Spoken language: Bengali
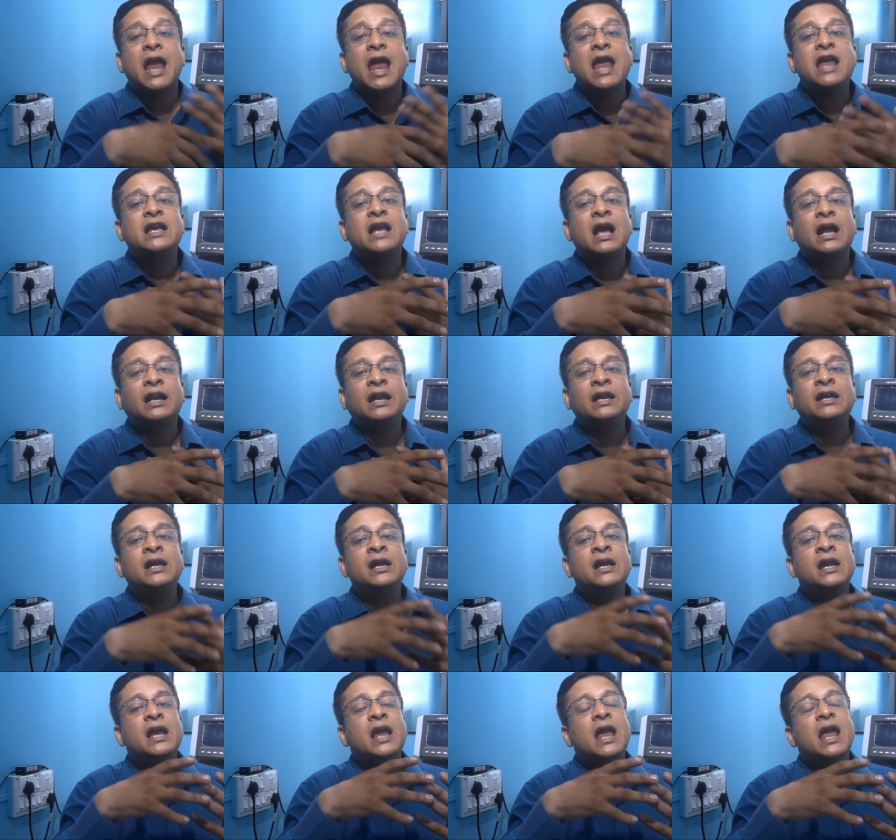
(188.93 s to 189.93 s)
এইখানেই
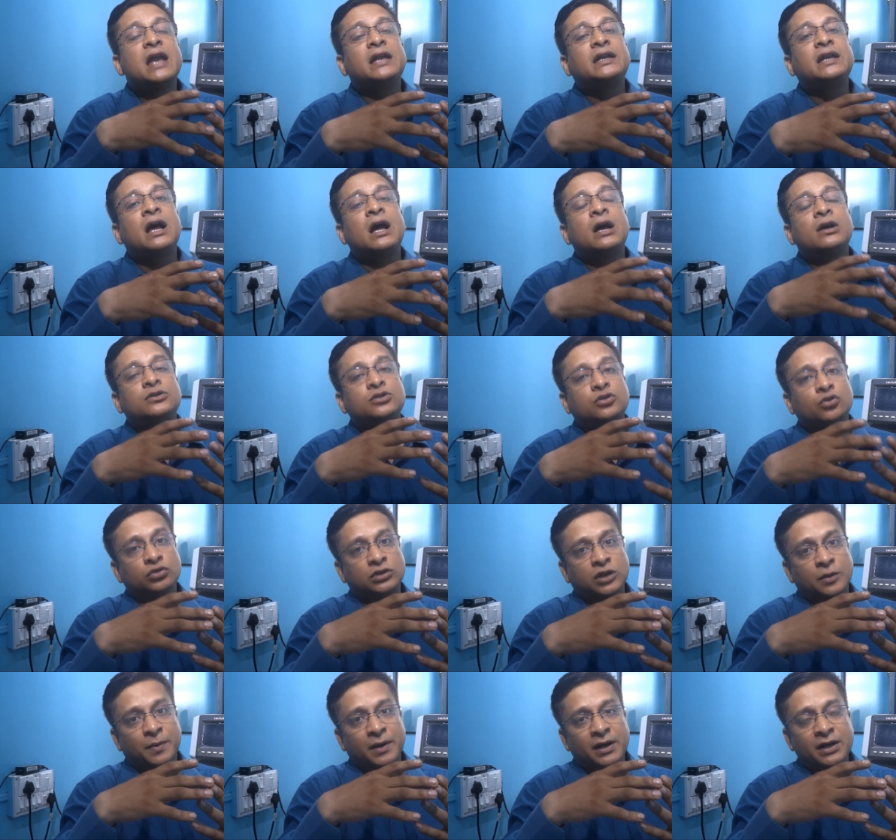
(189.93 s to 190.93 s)
এটা
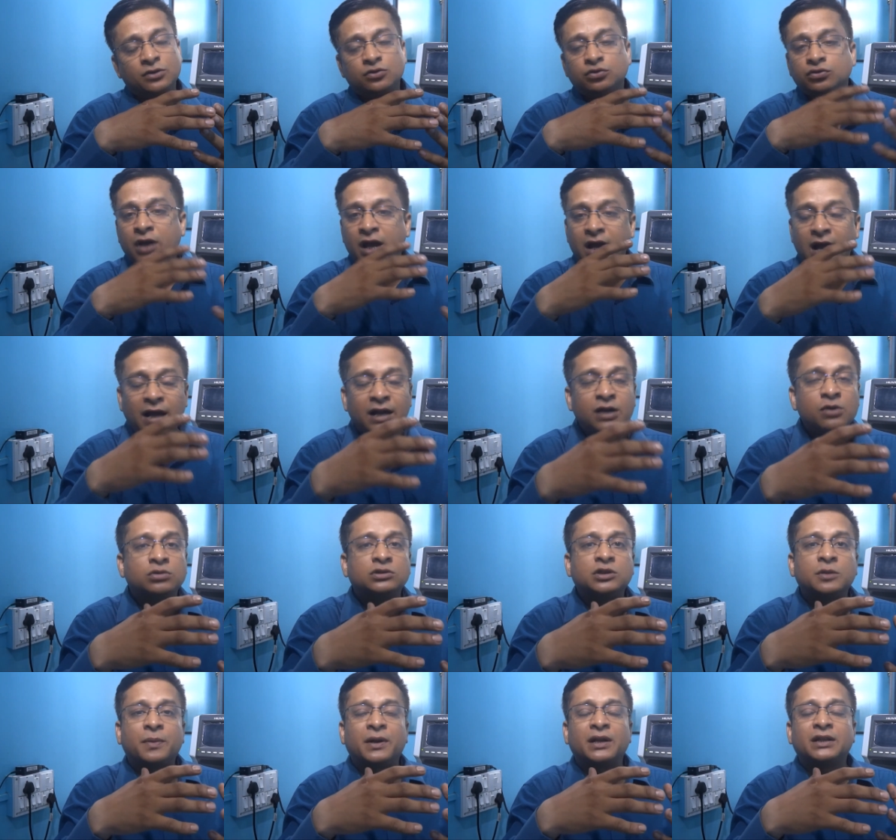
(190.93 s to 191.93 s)
হতে পারে শুধু এখানেই
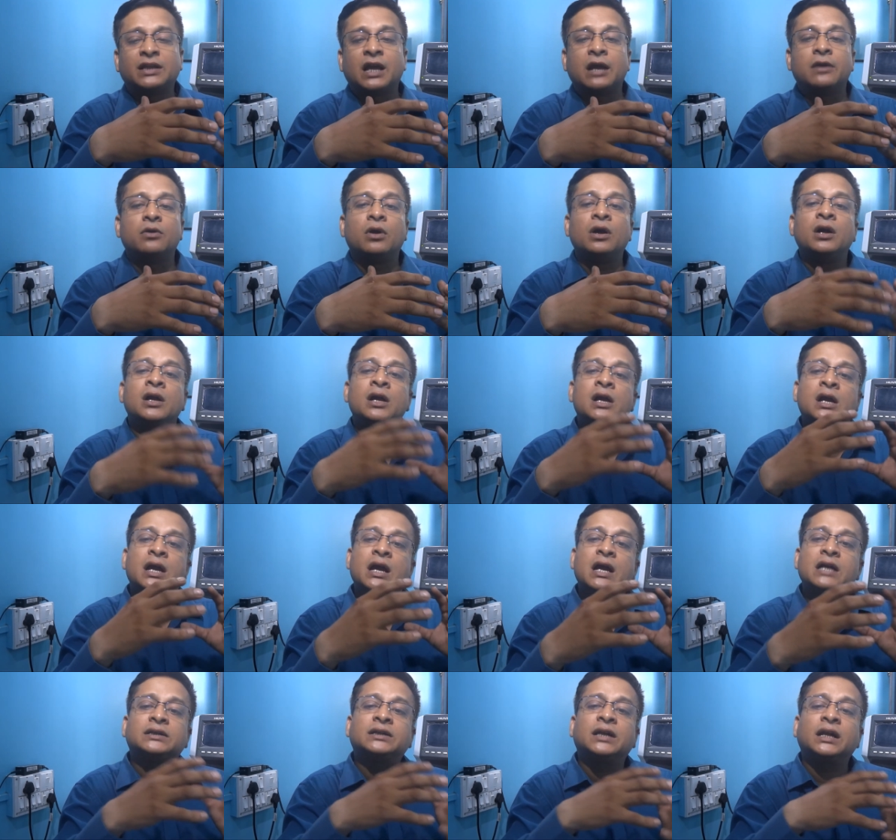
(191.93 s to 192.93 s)
হতে পারে তাই নয়
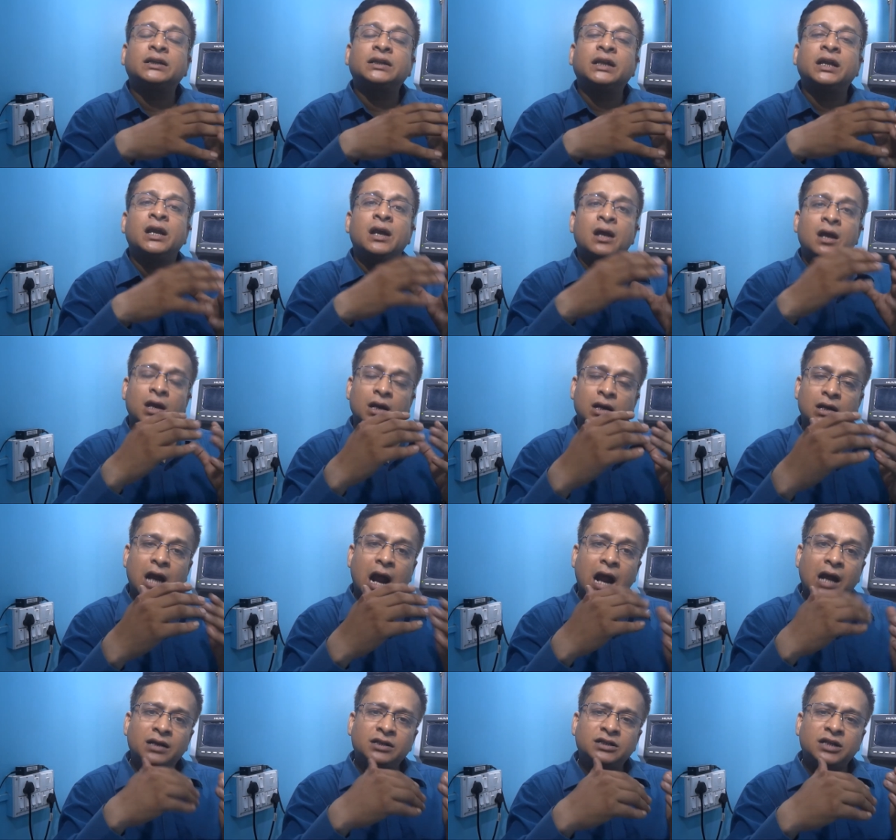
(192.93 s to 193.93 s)
এর সাথে
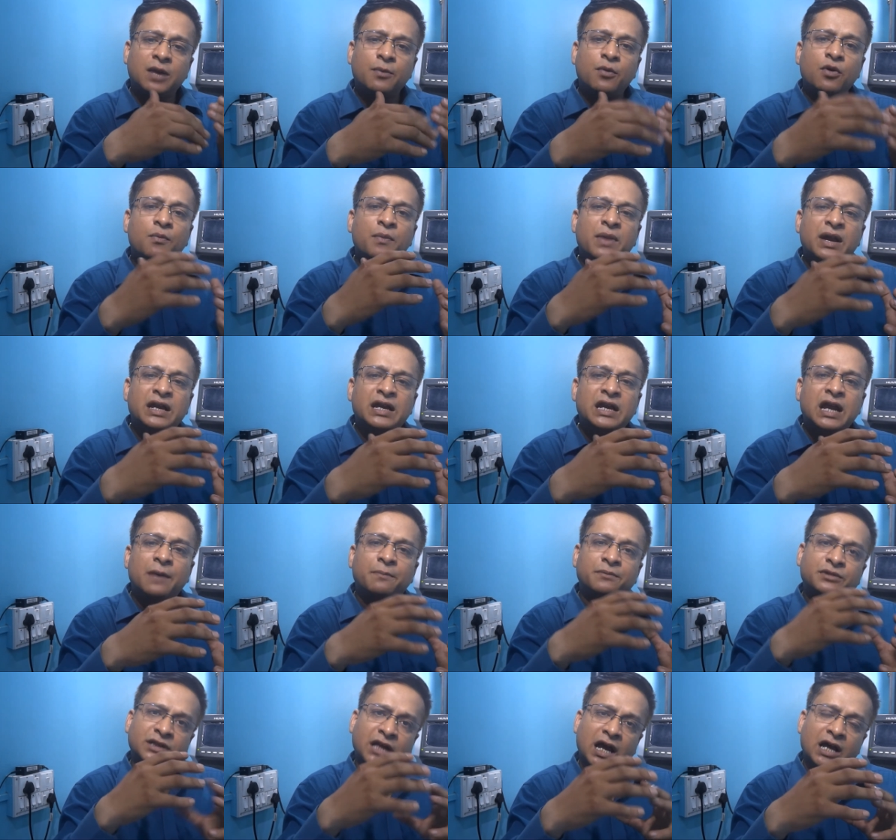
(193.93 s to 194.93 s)
লার্জ এবং মিডিয়াম
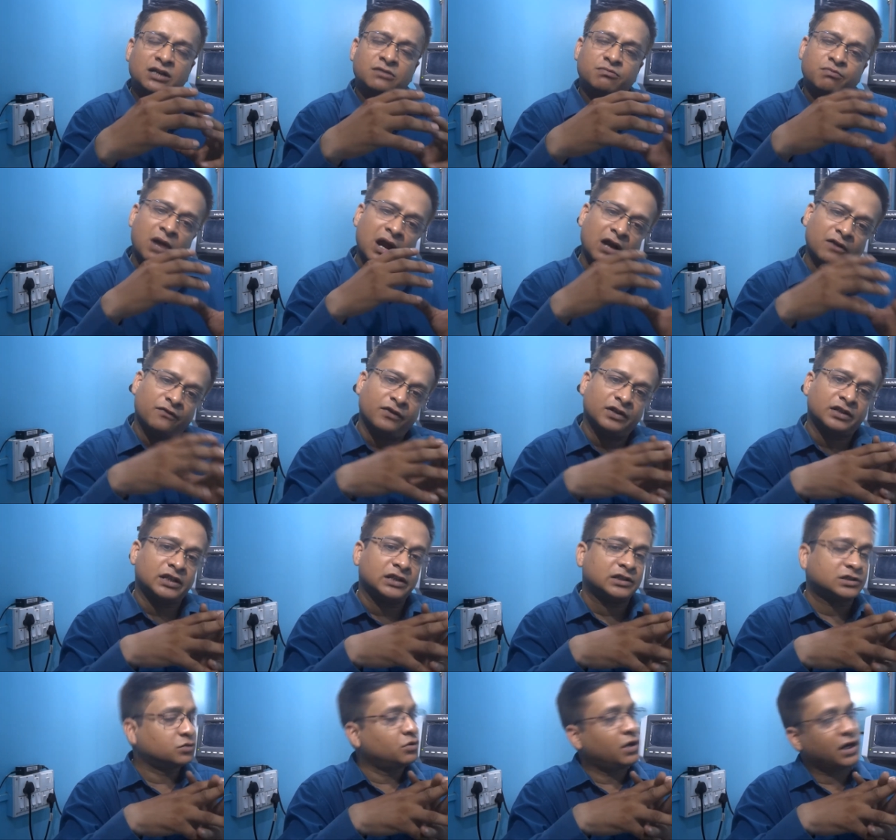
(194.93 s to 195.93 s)
সাইজ ব্লাড
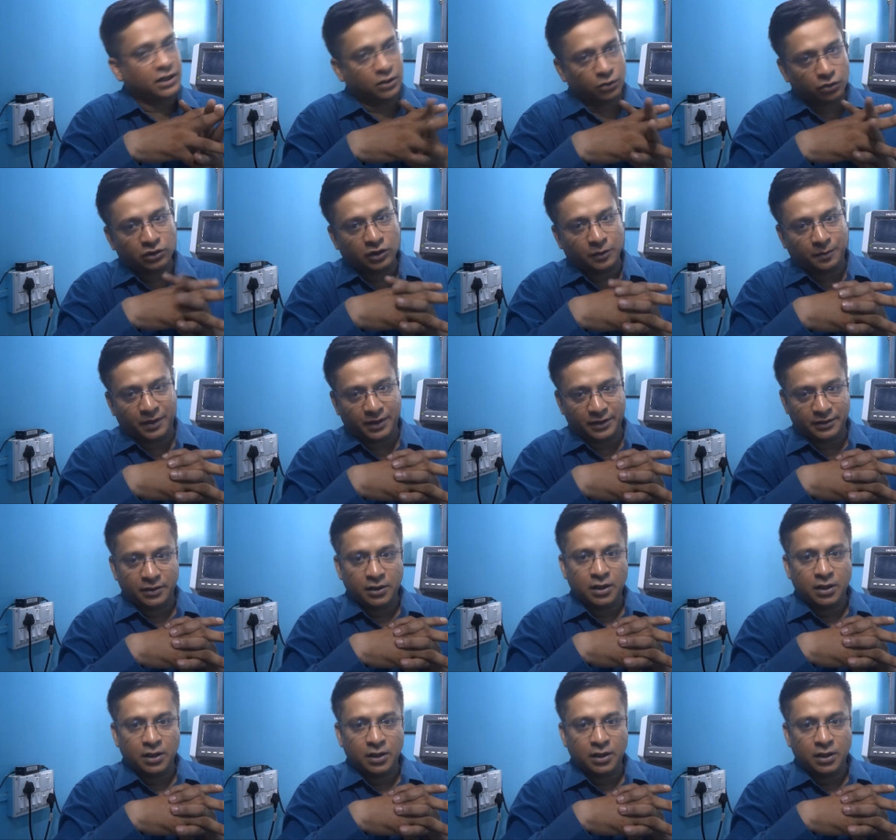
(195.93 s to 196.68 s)
ভেসেলসও এটা হতে পারে